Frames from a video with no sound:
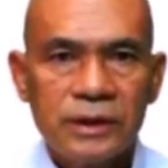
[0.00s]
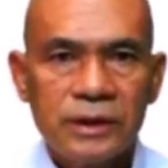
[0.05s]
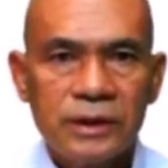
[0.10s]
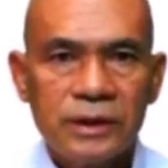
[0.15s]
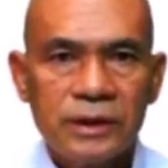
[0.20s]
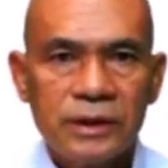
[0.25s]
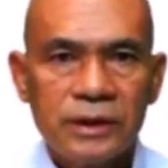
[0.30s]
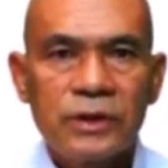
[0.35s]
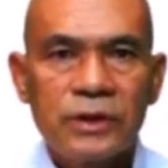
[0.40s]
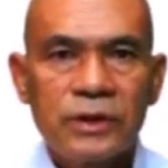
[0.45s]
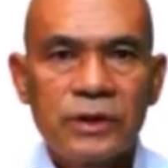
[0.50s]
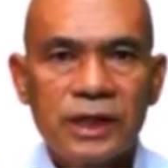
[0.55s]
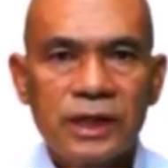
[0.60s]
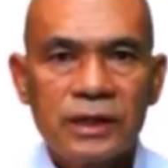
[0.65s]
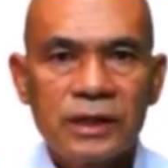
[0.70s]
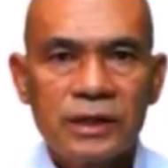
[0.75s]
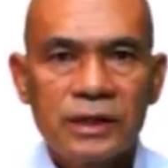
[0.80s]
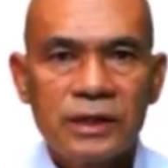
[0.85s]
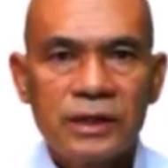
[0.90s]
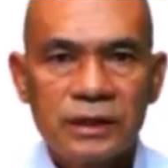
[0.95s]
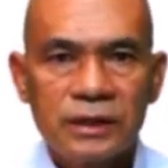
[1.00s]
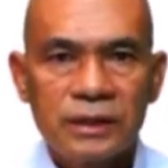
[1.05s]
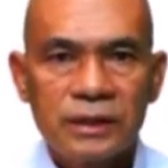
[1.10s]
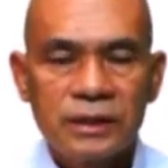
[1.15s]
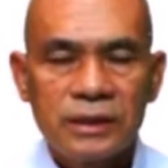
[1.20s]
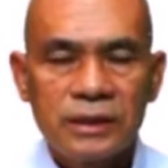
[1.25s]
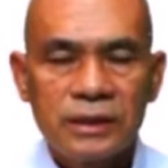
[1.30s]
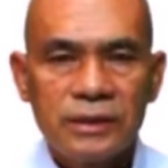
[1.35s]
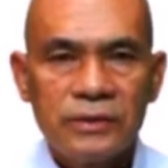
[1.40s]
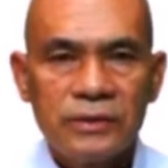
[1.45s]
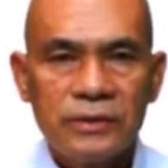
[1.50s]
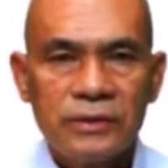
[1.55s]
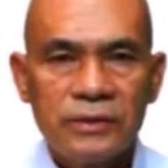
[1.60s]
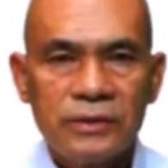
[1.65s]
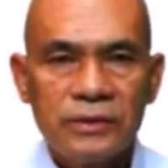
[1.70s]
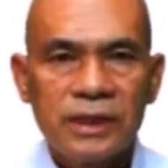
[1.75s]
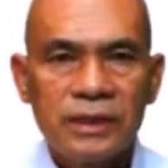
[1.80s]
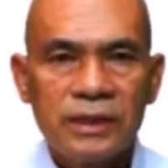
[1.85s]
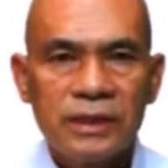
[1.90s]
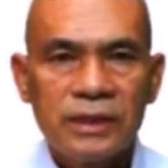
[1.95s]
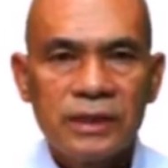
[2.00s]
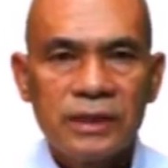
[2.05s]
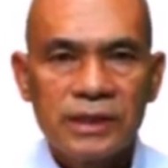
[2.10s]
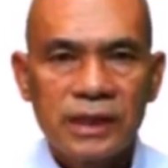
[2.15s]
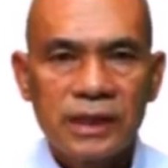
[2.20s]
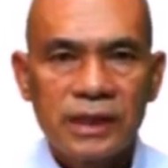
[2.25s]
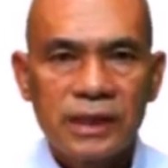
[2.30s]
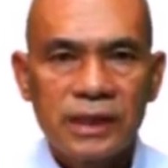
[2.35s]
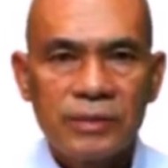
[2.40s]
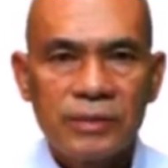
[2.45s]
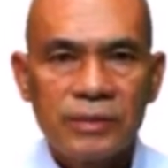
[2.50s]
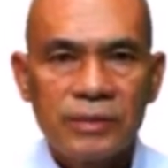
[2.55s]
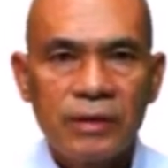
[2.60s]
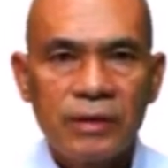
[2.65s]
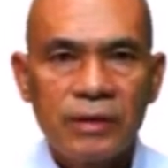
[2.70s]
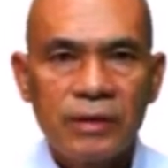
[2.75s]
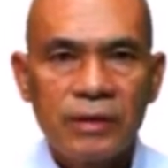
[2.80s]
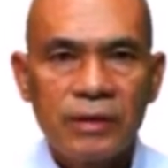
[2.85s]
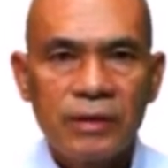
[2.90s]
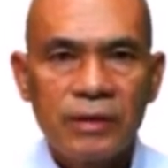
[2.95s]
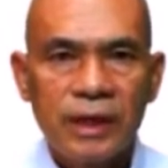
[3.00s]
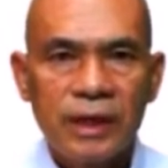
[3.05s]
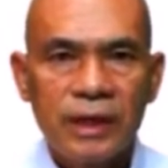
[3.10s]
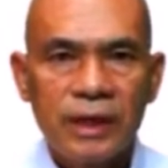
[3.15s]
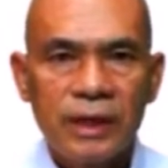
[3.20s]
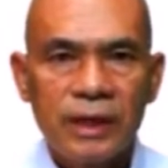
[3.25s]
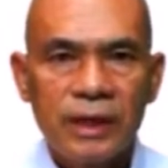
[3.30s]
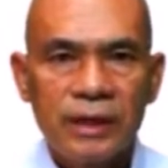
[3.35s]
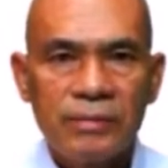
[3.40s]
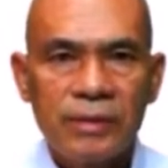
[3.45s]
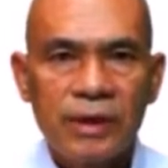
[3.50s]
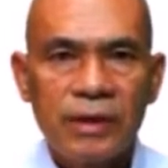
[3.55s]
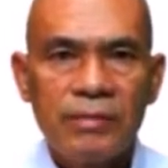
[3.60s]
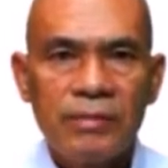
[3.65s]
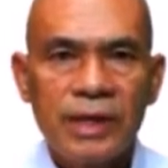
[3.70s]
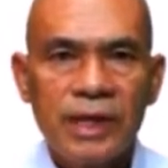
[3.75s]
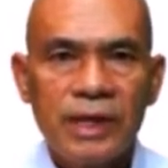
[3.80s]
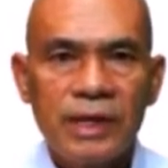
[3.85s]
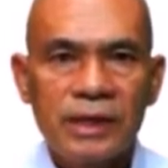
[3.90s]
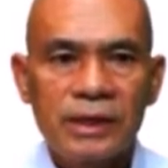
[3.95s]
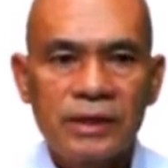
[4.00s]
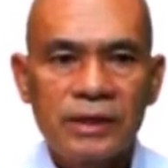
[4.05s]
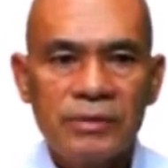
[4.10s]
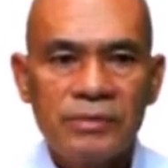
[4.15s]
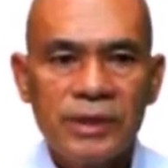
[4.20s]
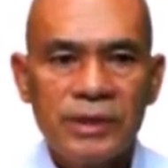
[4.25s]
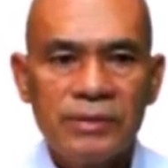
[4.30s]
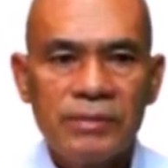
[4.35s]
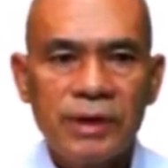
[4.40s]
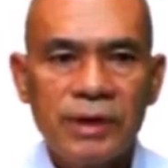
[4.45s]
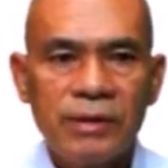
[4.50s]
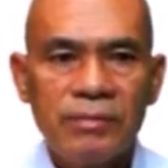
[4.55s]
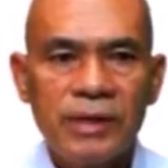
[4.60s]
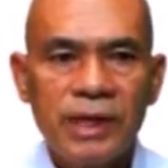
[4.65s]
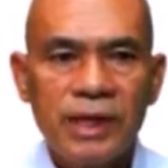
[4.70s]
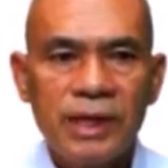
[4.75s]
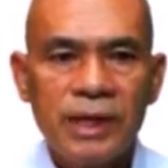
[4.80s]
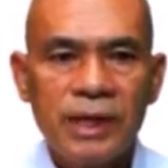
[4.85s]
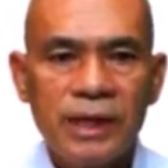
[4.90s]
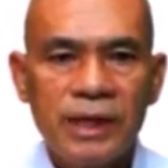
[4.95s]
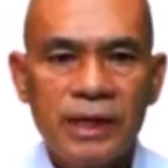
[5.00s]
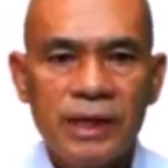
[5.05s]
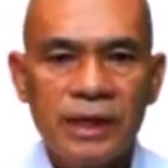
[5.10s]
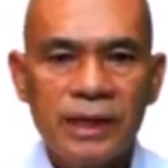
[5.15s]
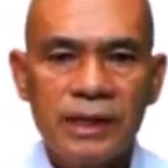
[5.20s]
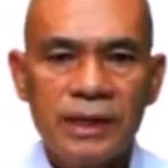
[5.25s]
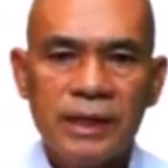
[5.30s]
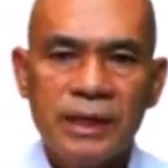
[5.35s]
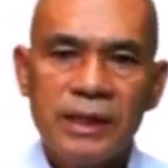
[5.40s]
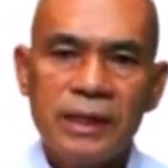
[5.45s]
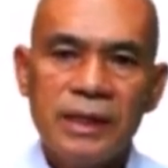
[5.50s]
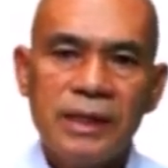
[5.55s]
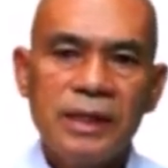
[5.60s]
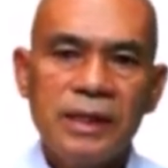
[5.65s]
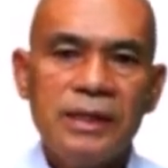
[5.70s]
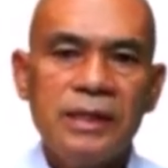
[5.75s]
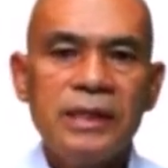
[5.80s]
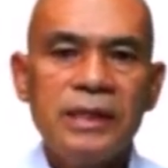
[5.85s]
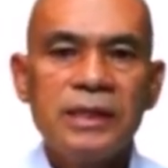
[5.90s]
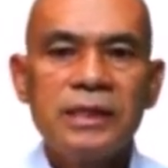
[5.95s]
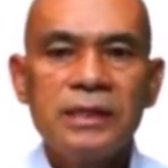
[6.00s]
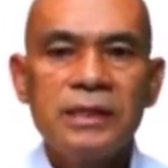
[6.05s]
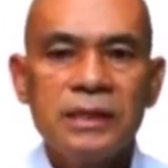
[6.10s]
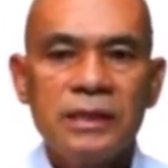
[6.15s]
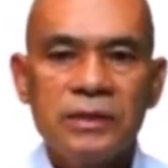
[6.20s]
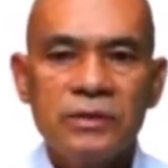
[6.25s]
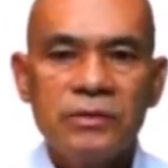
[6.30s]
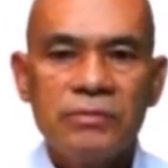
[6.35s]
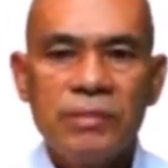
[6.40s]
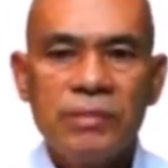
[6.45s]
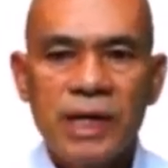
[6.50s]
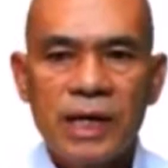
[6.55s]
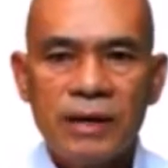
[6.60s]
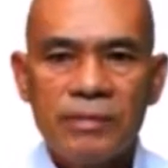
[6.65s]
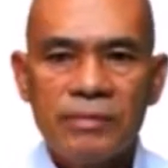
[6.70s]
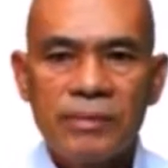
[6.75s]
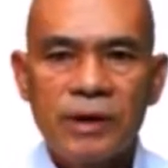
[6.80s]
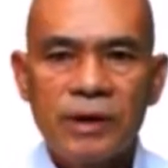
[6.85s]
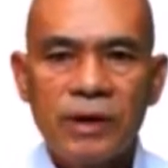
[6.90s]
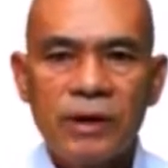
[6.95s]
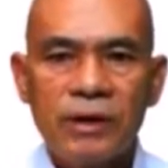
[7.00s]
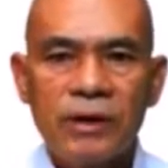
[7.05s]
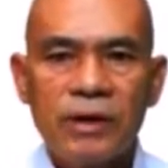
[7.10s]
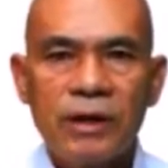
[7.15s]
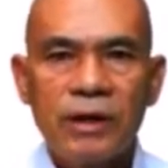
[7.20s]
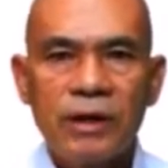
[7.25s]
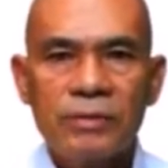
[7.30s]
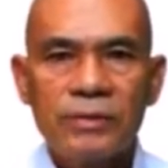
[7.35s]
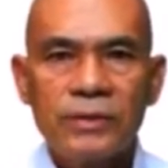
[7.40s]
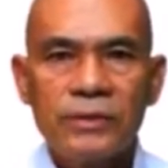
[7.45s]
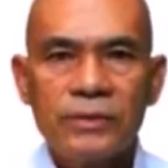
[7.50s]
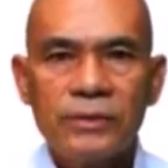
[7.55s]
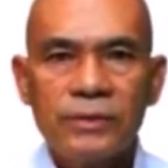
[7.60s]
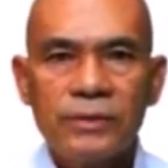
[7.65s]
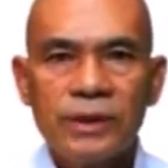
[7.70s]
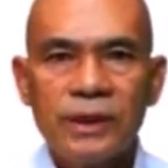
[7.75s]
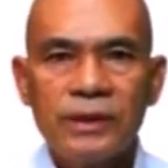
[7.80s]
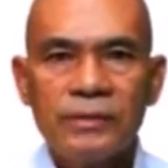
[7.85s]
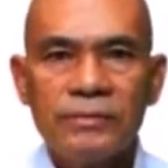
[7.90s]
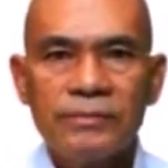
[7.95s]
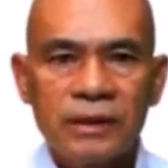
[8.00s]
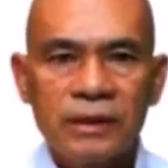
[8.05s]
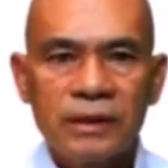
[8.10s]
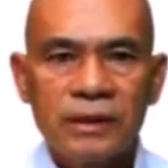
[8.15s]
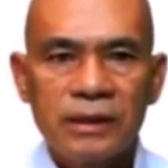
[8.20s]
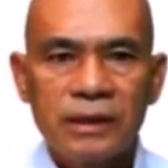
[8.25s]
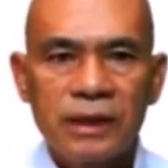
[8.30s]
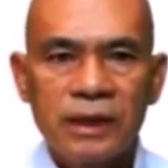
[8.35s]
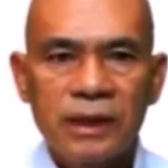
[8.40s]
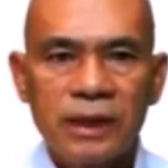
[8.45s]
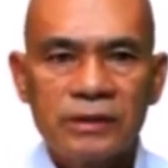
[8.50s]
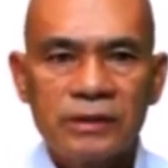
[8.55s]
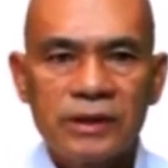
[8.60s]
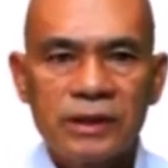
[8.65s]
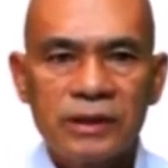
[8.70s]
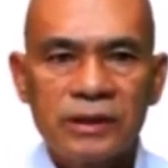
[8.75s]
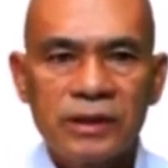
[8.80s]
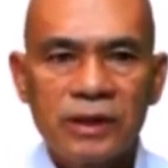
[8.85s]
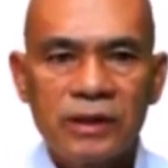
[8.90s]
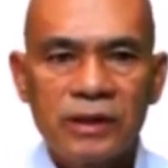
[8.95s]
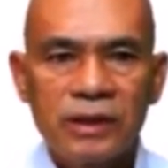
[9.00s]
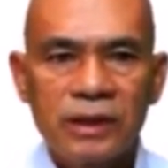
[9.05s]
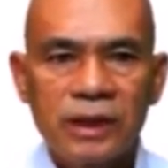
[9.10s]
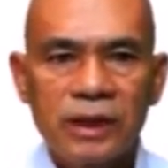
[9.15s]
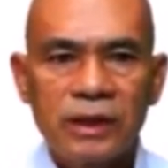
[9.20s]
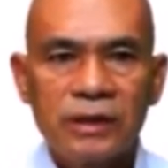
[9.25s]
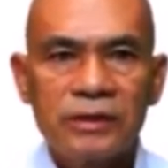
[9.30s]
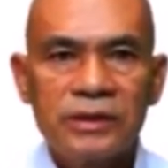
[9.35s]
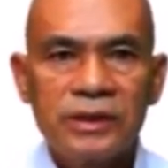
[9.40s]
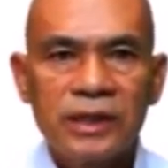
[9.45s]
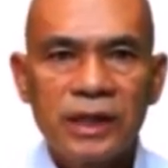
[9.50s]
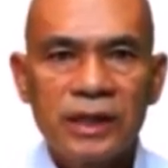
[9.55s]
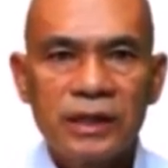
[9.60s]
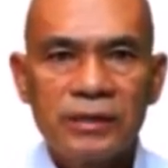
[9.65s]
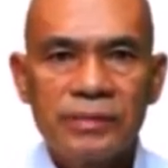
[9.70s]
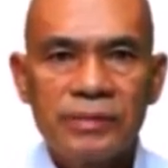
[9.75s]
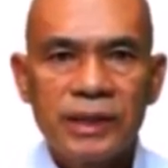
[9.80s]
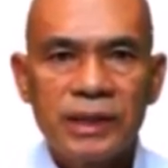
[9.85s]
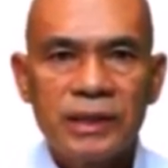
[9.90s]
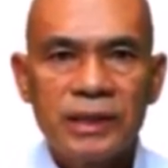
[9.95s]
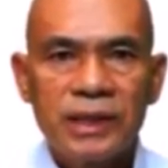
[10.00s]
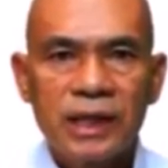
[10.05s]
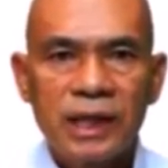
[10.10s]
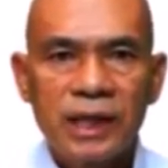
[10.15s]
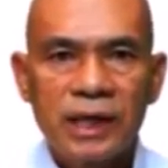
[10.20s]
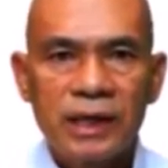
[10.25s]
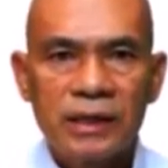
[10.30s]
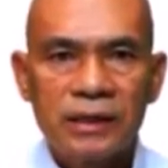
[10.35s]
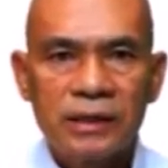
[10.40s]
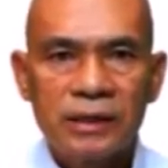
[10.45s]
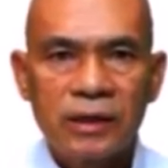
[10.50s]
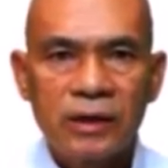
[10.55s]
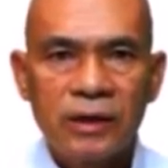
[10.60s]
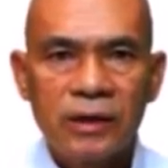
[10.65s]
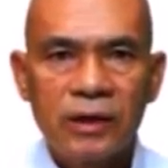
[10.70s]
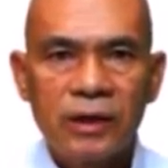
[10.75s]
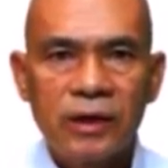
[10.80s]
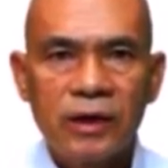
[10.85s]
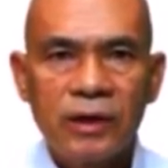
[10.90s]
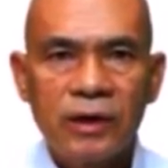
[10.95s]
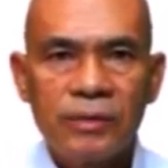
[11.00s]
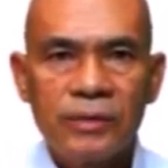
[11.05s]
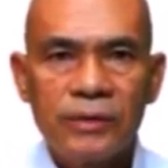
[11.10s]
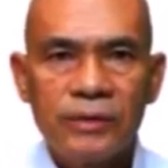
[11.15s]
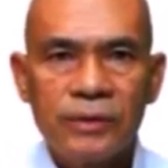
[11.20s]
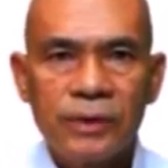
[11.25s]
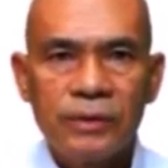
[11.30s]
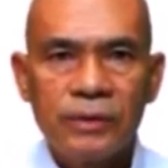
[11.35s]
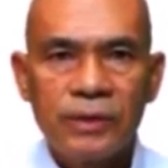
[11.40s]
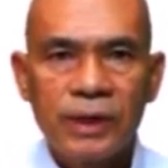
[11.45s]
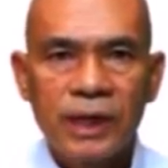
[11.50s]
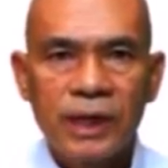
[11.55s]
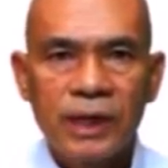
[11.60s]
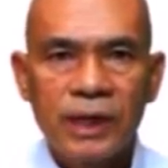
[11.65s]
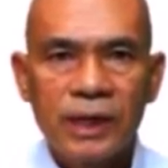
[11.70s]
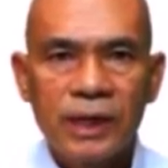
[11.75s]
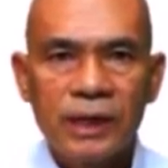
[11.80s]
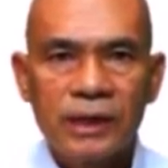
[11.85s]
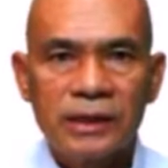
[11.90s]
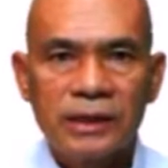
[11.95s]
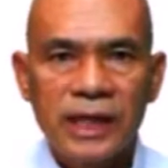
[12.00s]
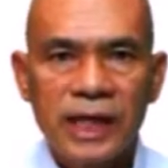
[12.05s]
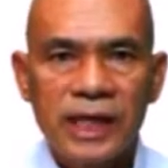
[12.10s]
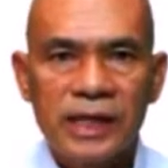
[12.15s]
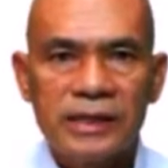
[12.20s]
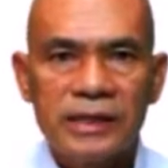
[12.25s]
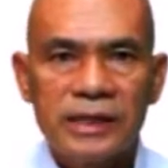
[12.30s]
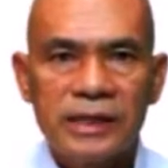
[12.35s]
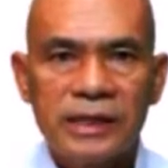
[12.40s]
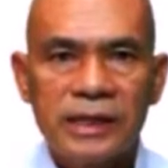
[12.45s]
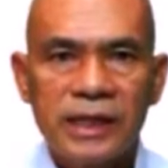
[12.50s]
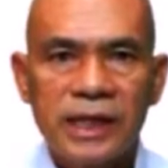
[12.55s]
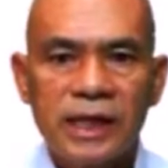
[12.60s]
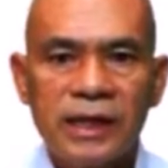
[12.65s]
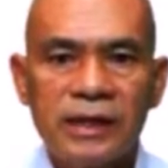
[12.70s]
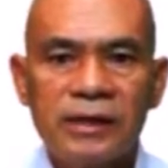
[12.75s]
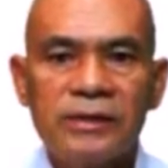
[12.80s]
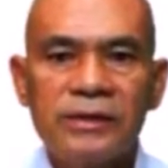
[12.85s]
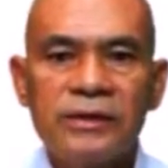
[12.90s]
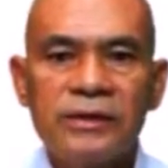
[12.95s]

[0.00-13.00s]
ทุกคนนั้นล้วนเกิดมาจากพ่อแม่ พ่อแม่ก็มีพ่อแม่ นี่คือรูปแบบของครอบครัว เราจะต้องเข้าใจพื้นฐานของครอบครัวว่าแท้จริงแล้ว